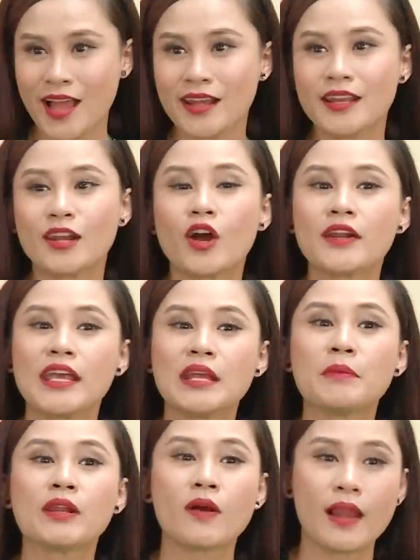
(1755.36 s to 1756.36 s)
Nên nói đi
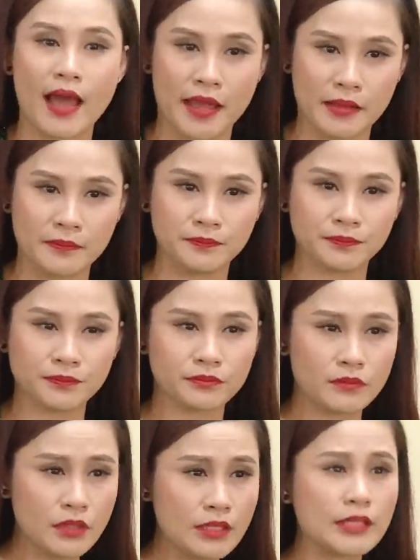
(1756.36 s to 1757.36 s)
mới nói lại,
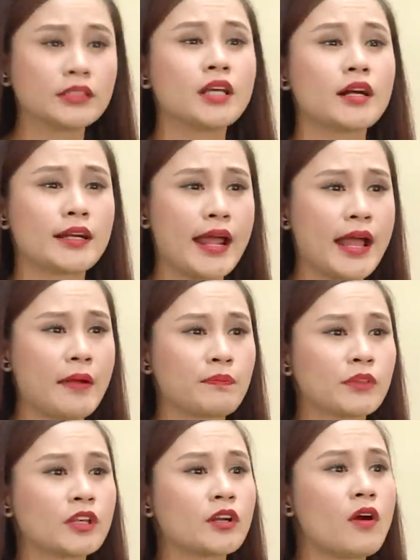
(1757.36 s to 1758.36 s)
thật ra
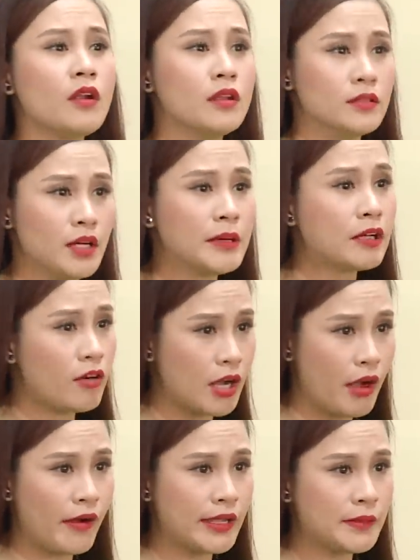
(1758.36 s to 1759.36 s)
có lửa mới có
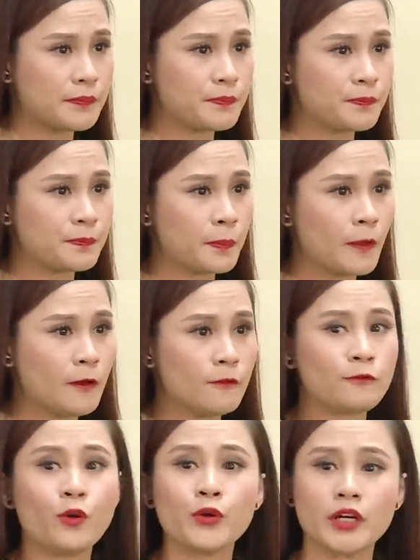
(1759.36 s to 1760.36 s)
khói.
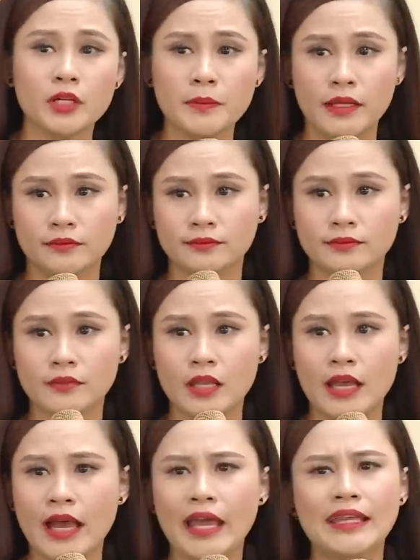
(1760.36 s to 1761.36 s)
Phụ nữ mình
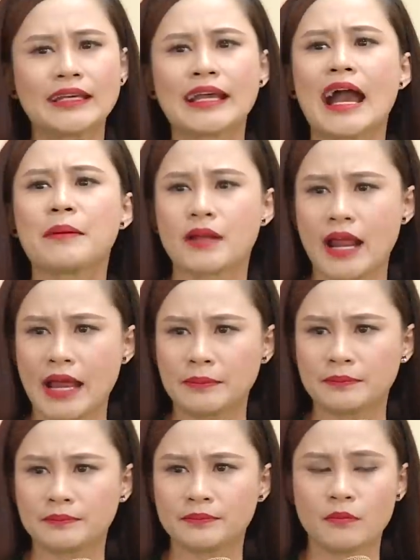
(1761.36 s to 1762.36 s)
hay càm ràm
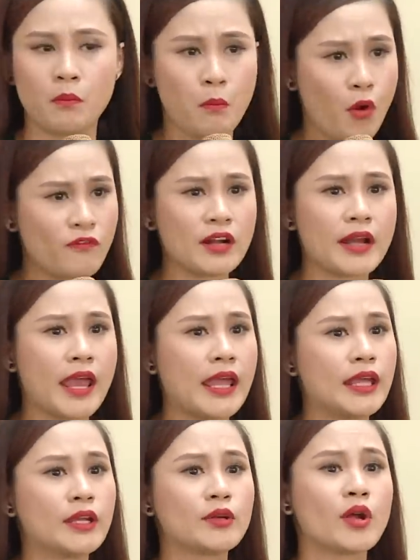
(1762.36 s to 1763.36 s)
một vấn
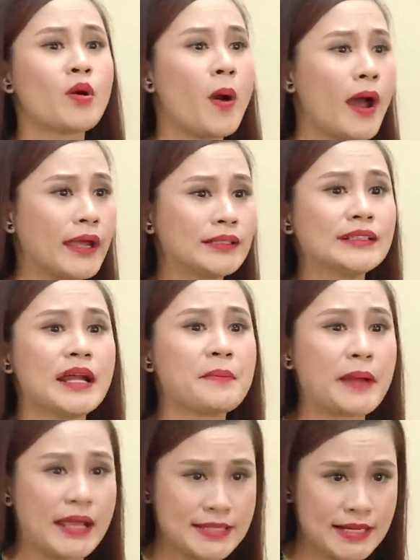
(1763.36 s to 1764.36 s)
đề, nói hoài từ
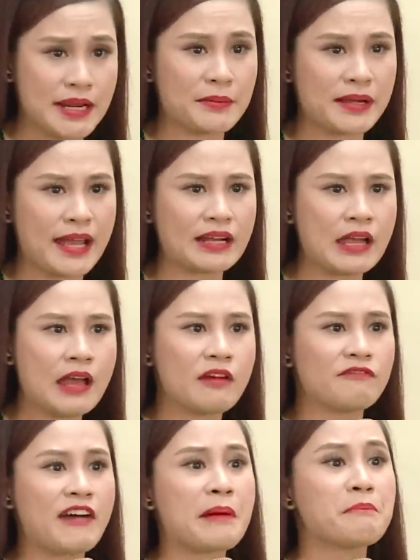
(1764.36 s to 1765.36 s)
năm này sang năm khác
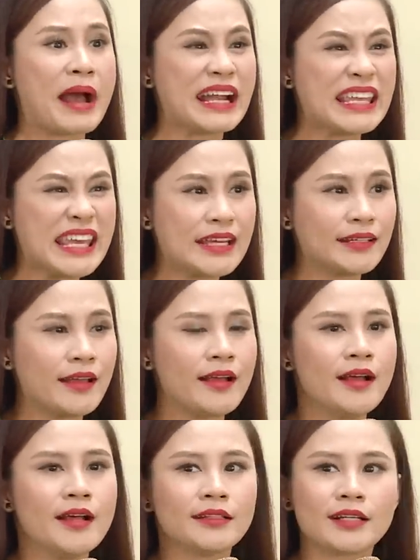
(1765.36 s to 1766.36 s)
và mắng nhiếc.
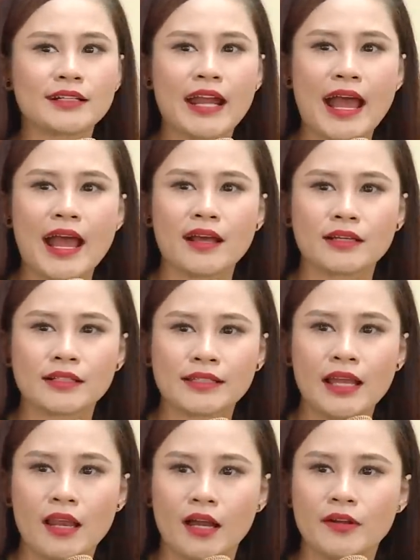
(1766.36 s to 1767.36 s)
Thật ra
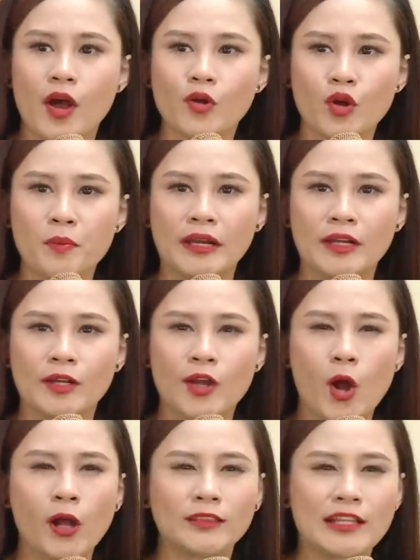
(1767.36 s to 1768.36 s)
cái lời nói của mình
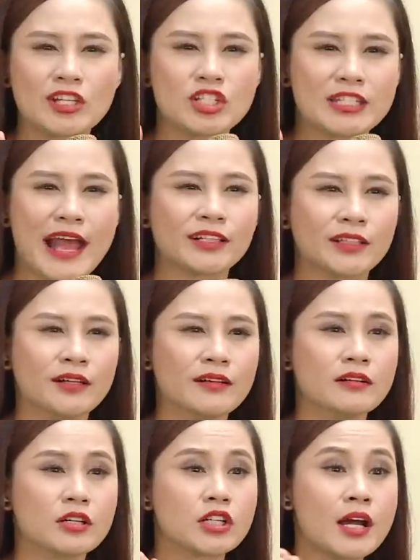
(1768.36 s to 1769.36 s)
nó có tính sát
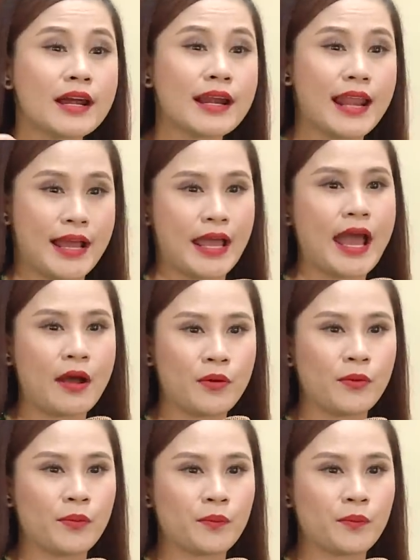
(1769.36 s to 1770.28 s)
thương rất là cao.